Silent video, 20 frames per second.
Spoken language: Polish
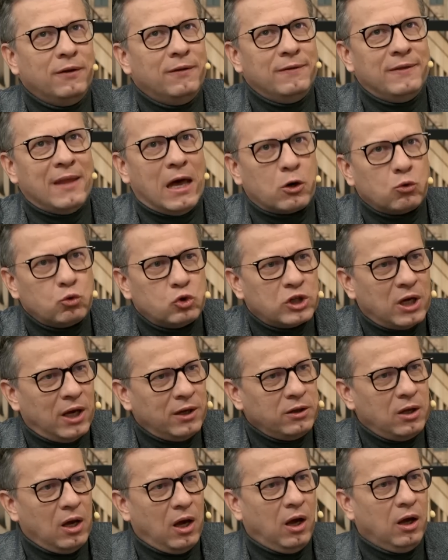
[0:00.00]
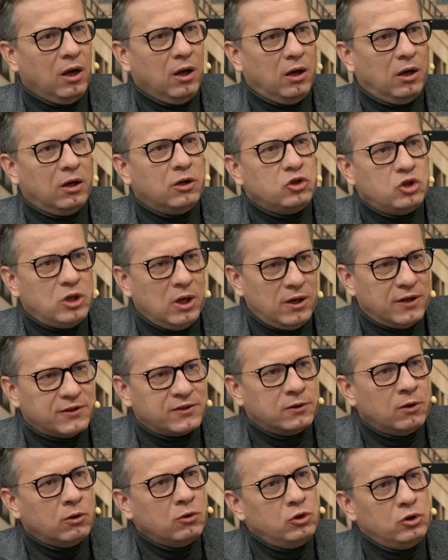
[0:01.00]
naruszania
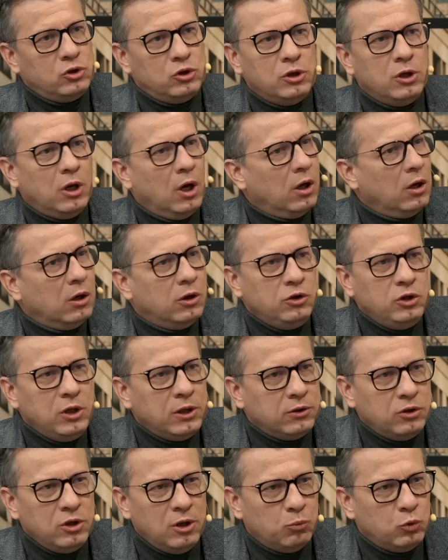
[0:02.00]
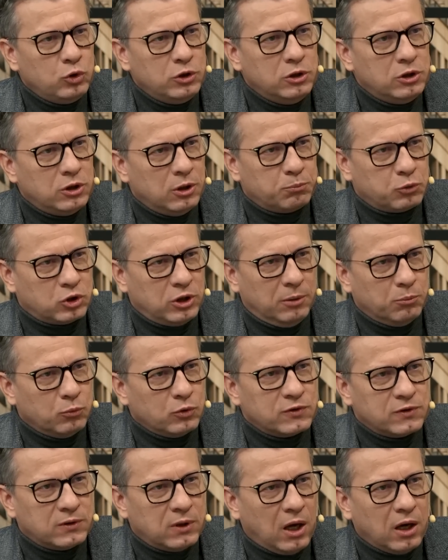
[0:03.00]
cielesności nikt nie musi się
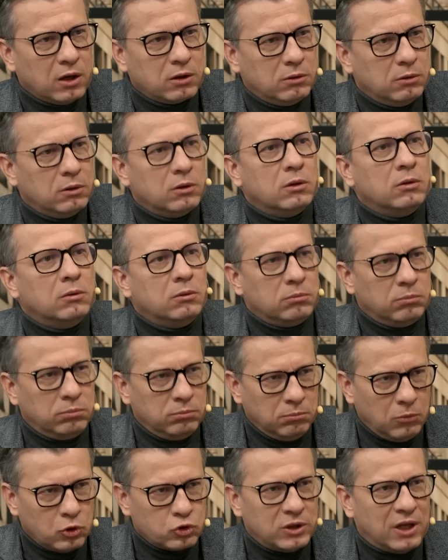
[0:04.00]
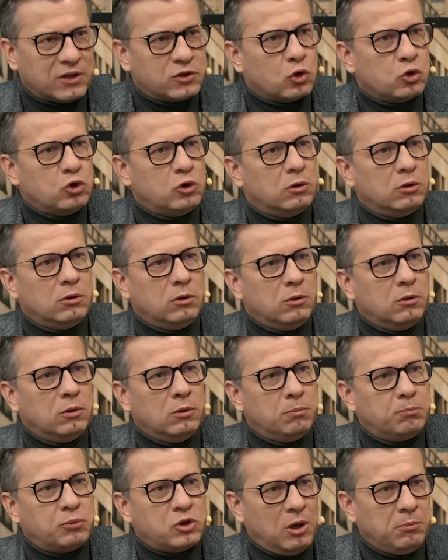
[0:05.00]
przemóc, tak? Mhm. Można coś
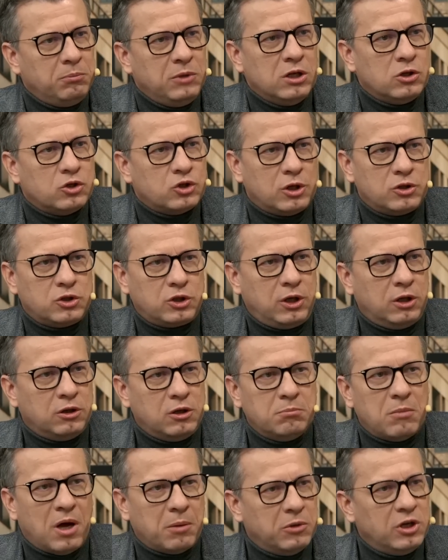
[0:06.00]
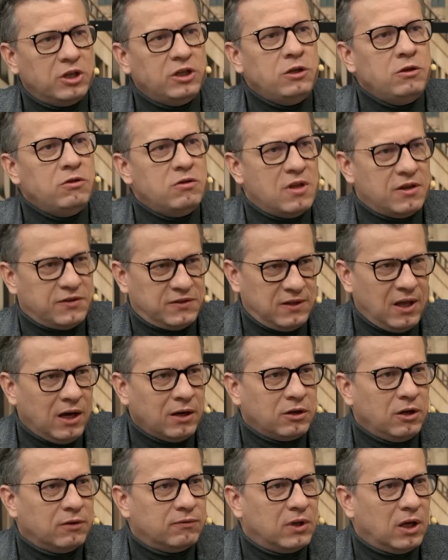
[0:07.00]
przemilczeć, kiedy mamy inne
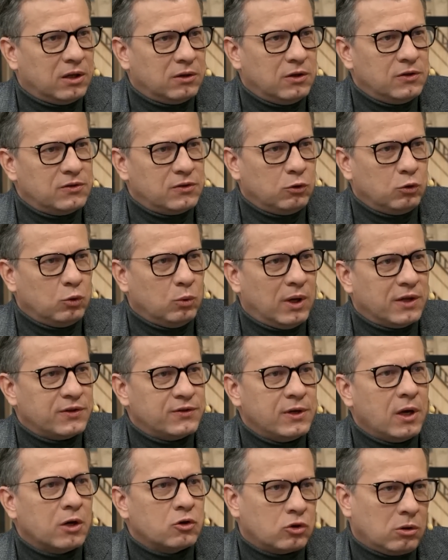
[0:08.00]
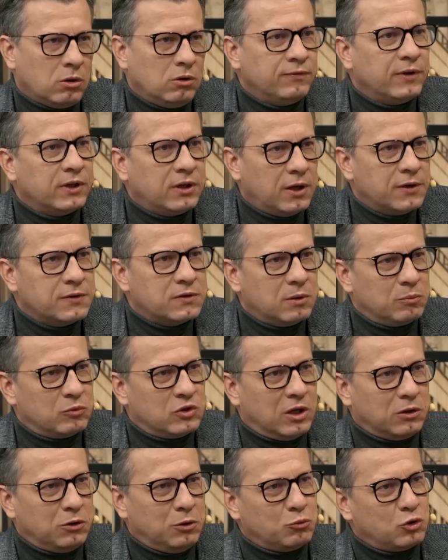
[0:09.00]
zdanie w danej sytuacji, aczkolwiek ja jestem
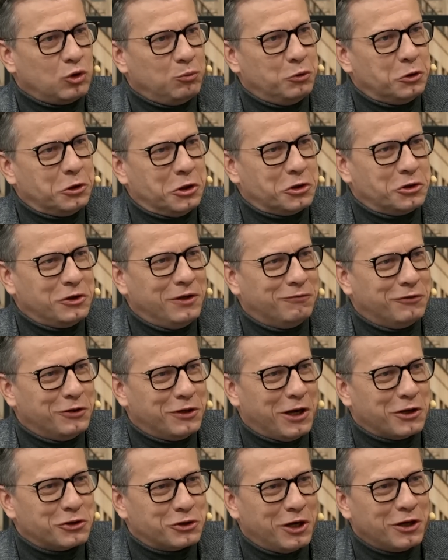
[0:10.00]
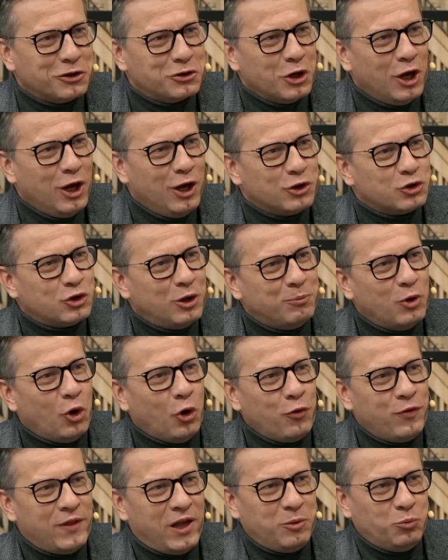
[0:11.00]
za tym, żeby też je wyrażać, żeby
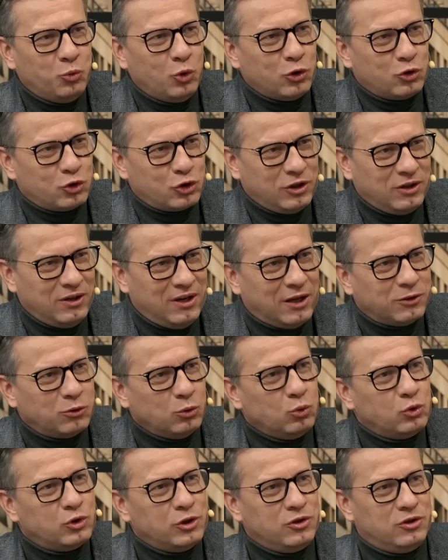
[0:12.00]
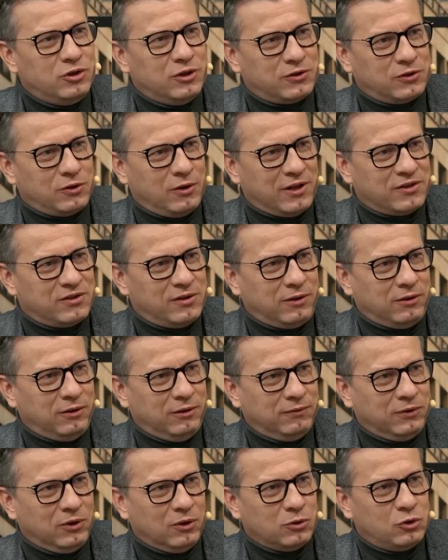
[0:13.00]
od najmłodszych lat uczyć dziecko
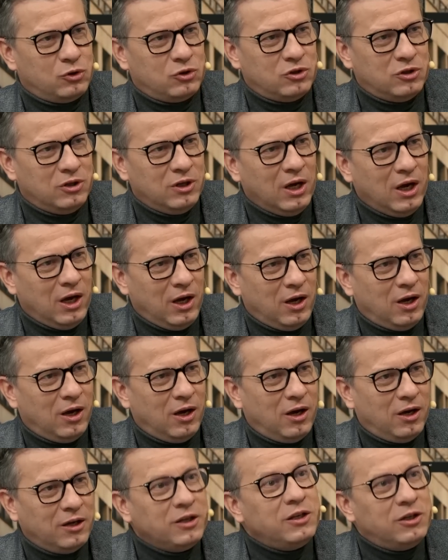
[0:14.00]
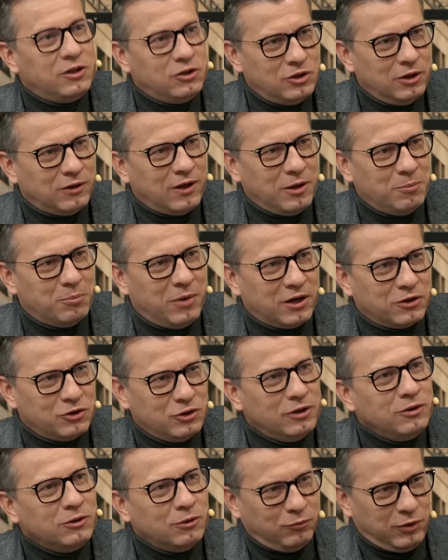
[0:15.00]
asertywności, asertywności e, i gdzie
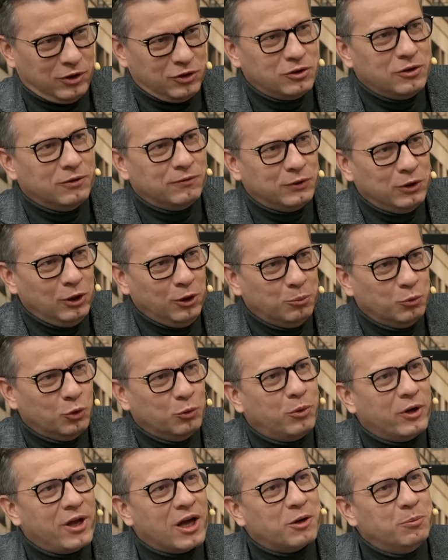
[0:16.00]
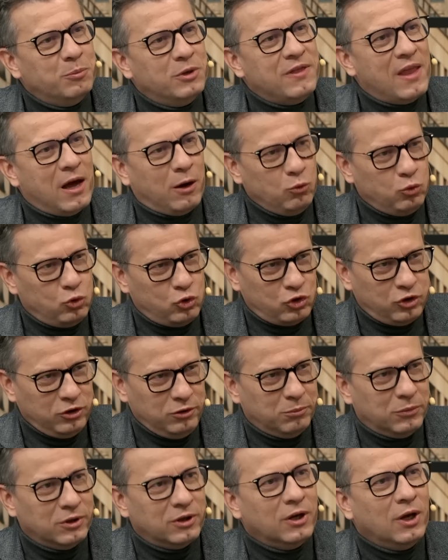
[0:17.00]
najbardziej? No właśnie w domu, bo jak my
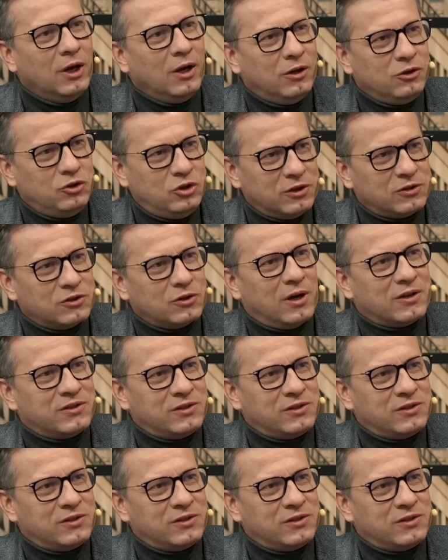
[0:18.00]
nauczymy dziecko